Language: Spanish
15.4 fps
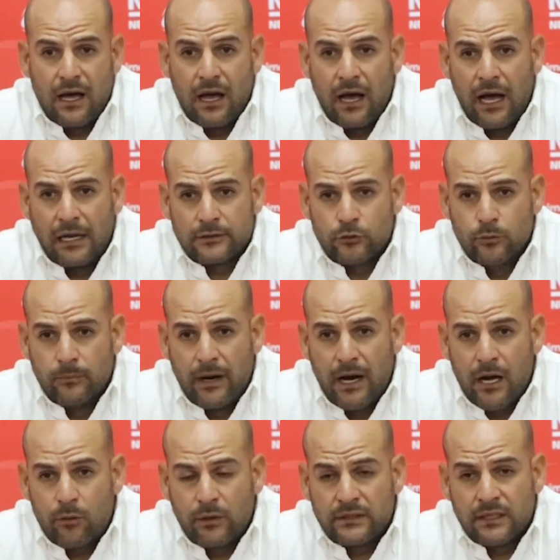a, a,
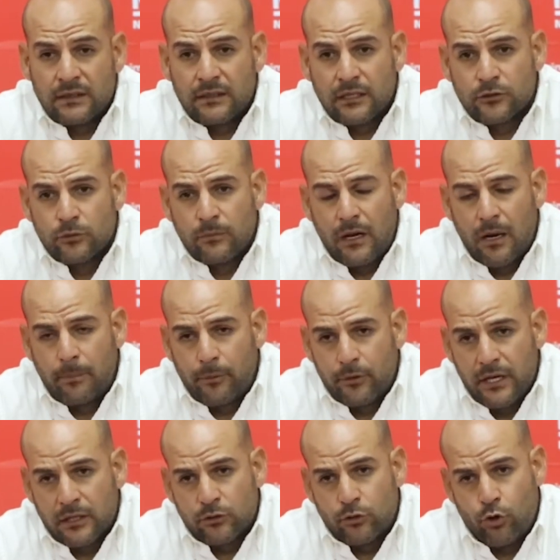sumar o intentar sumar al
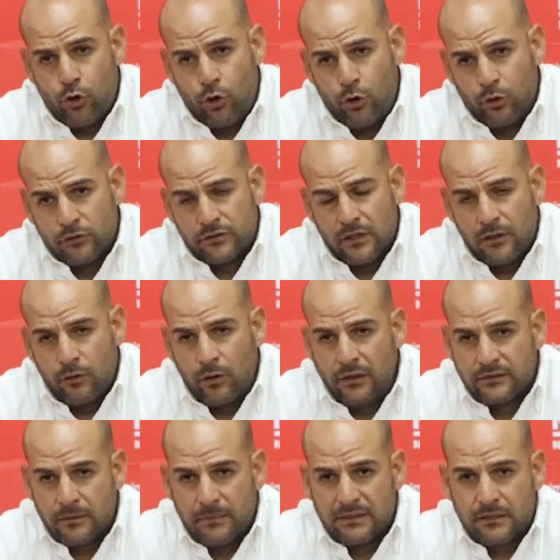proyecto, no se dio en
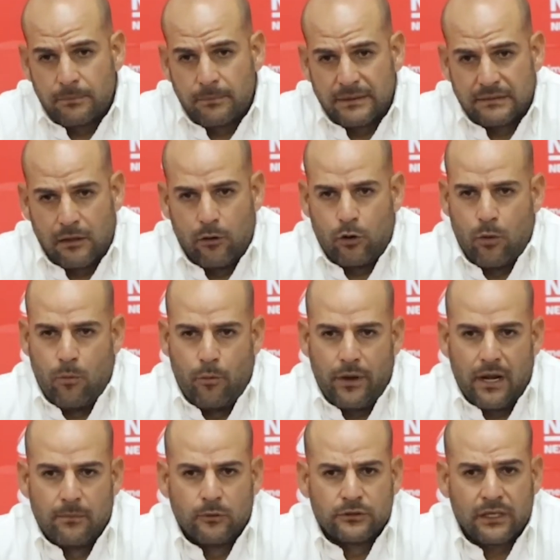el semestre pasado como
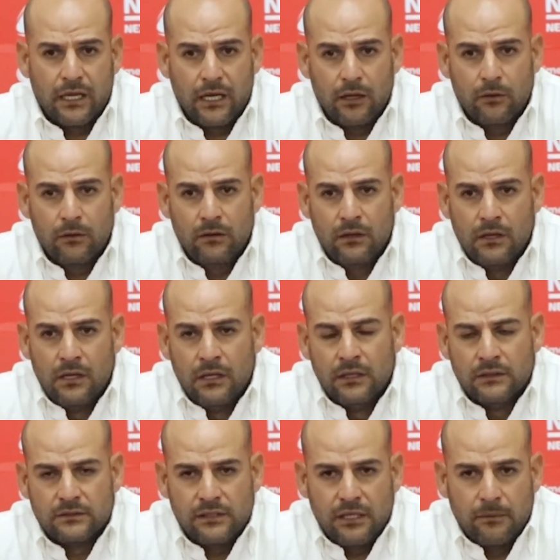hubiéramos querido,
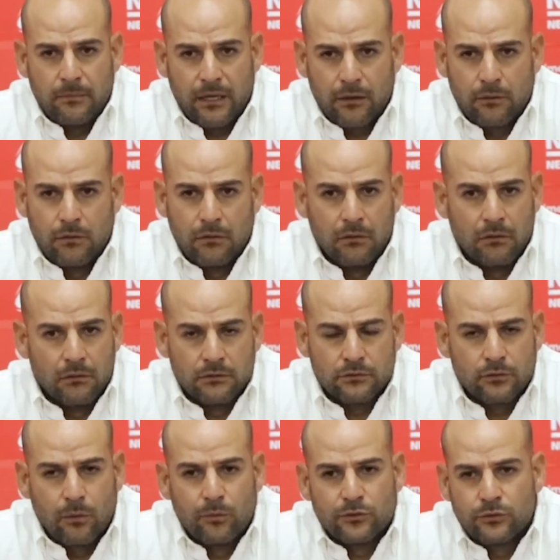sin embargo
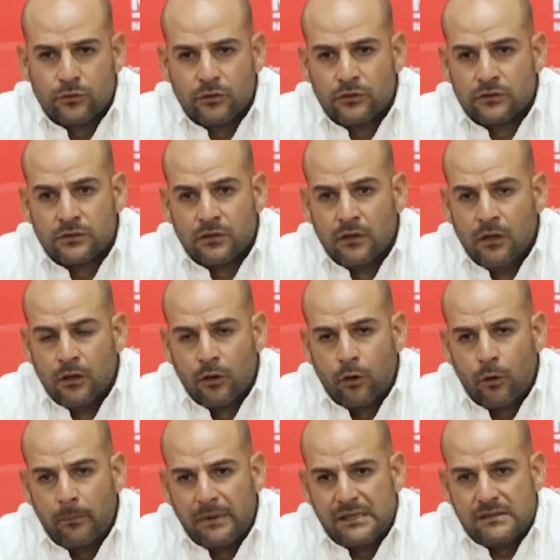somos unos
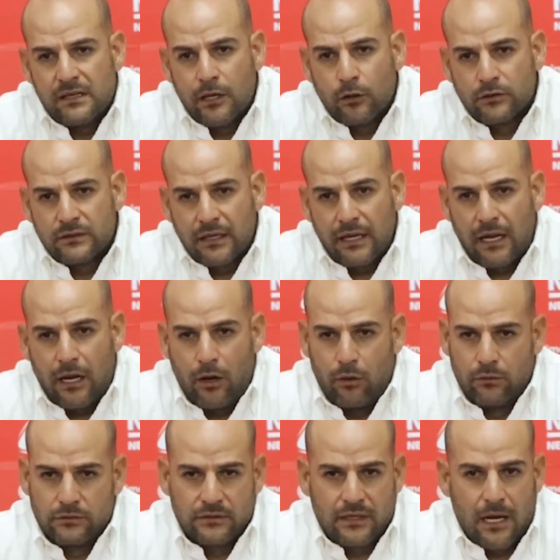convencidos de que
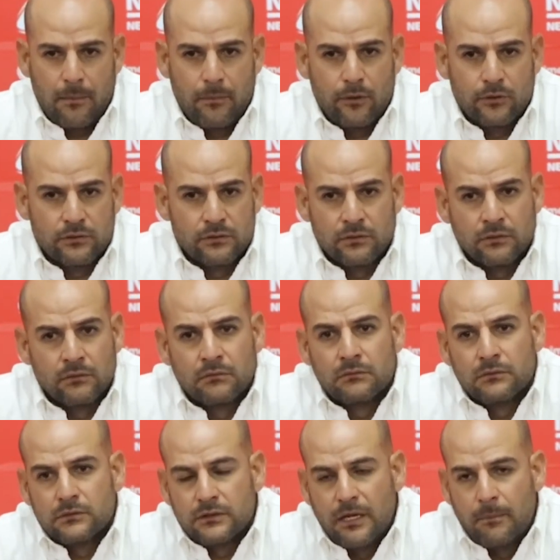los cambios
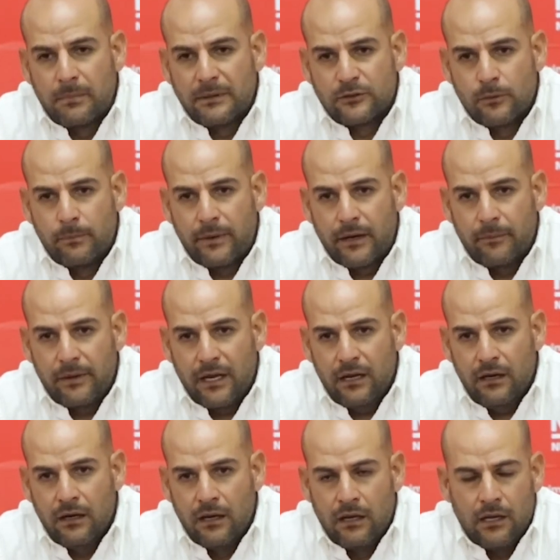siempre son para
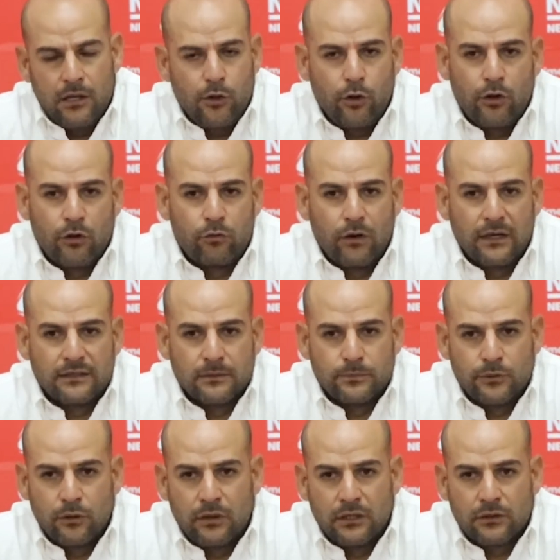bien y hoy no fue la
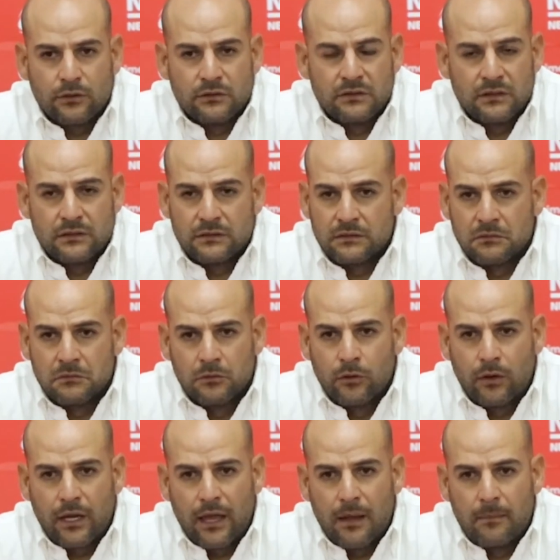excepción, entonces
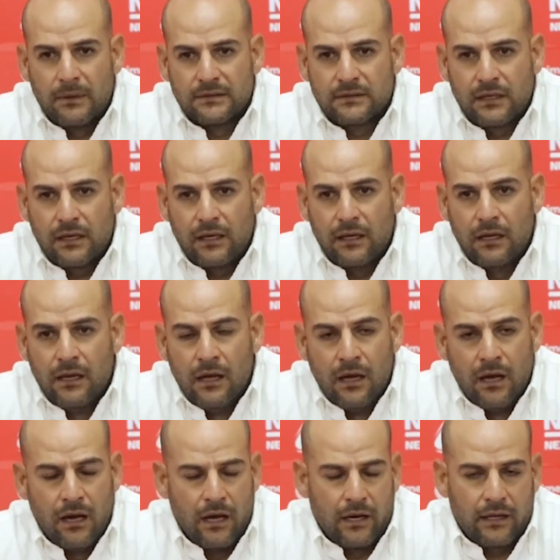no queda más que
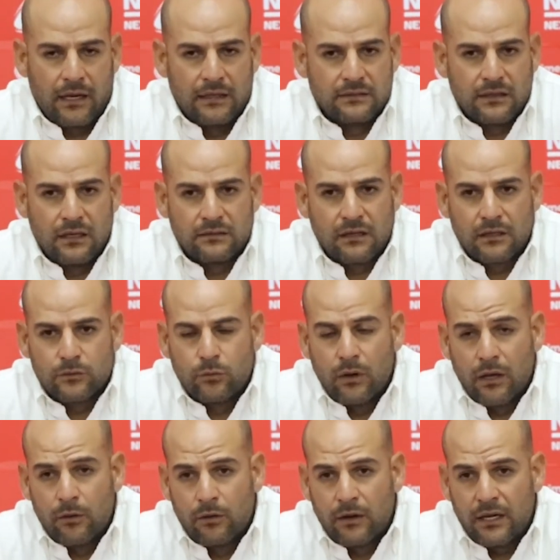agradecerles a las
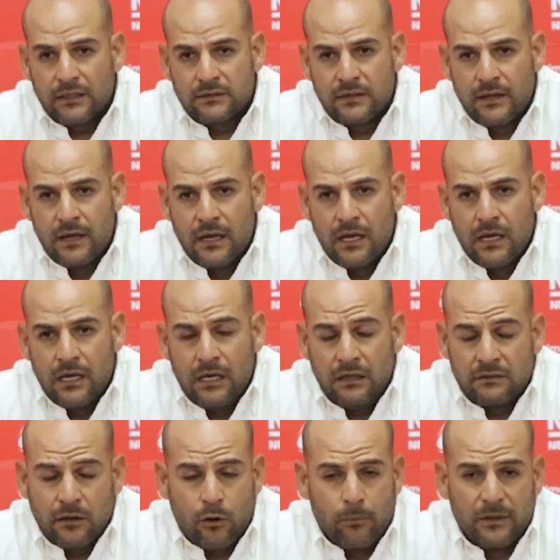jugadoras
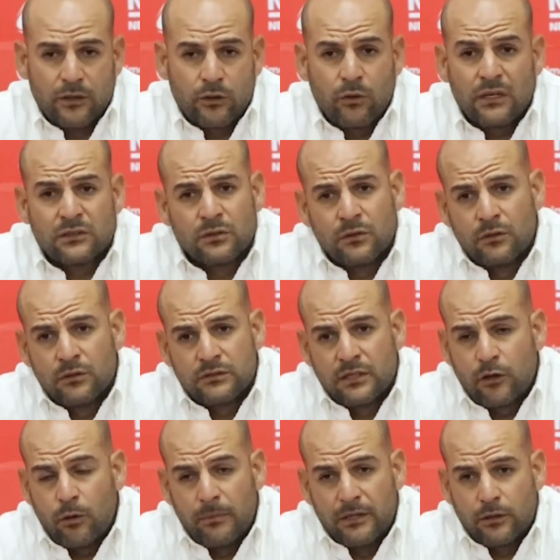y se comentó eso, ¿no?
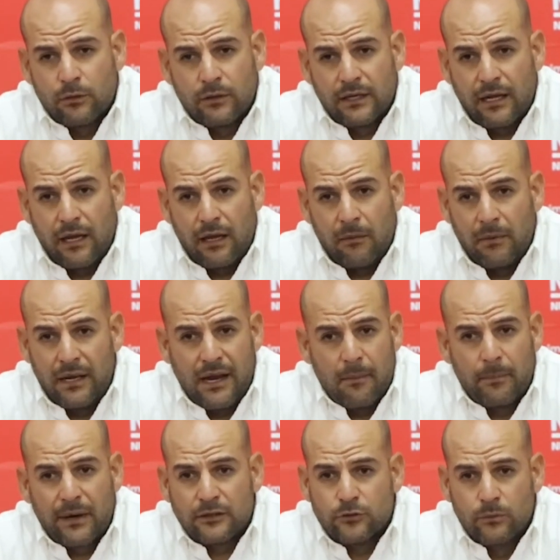Se comentó que
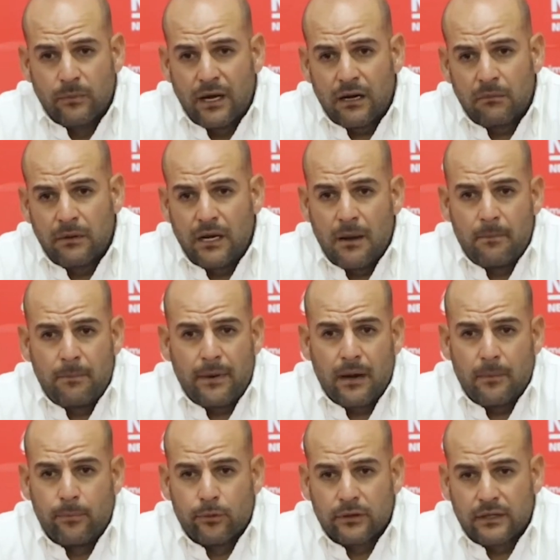venían para sumar, venían
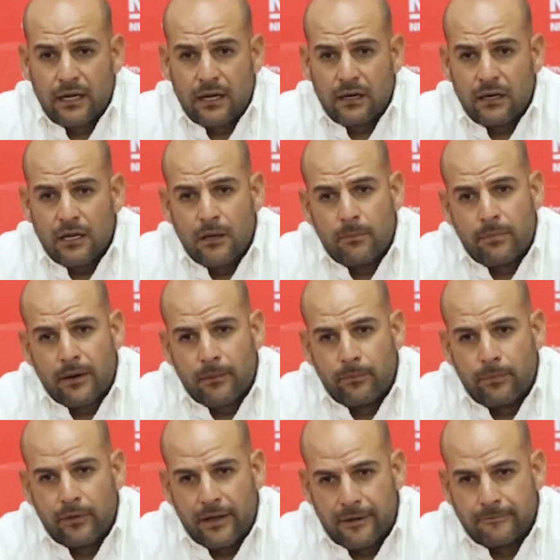para aportar y para
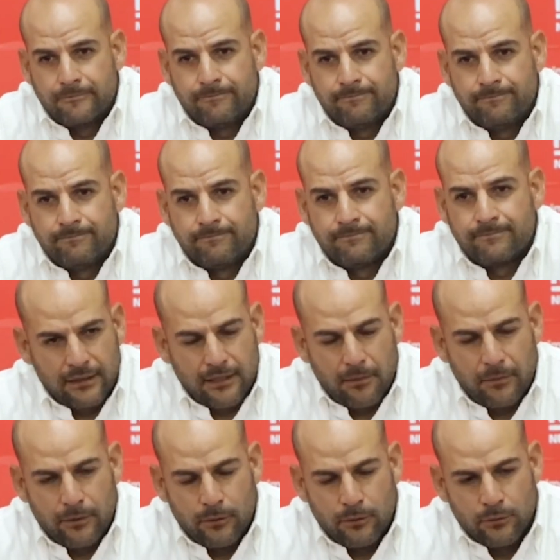apoyar. ¿Qué tal,
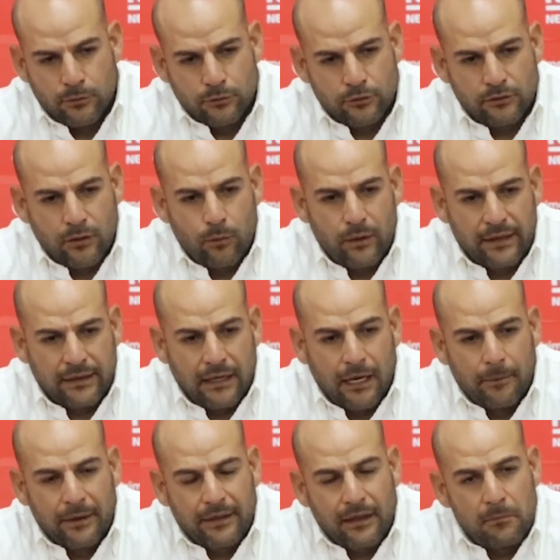Mario? Gusto saludarte.
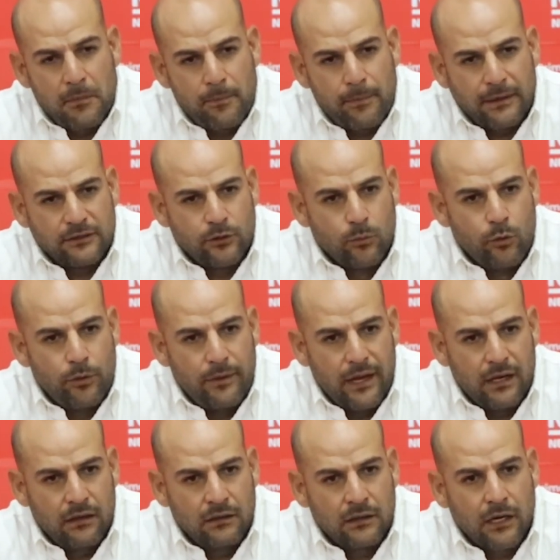La verdad me pareció muy
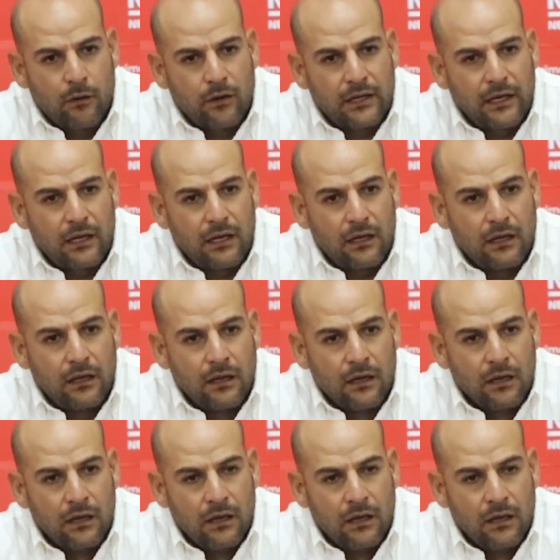bien, creo que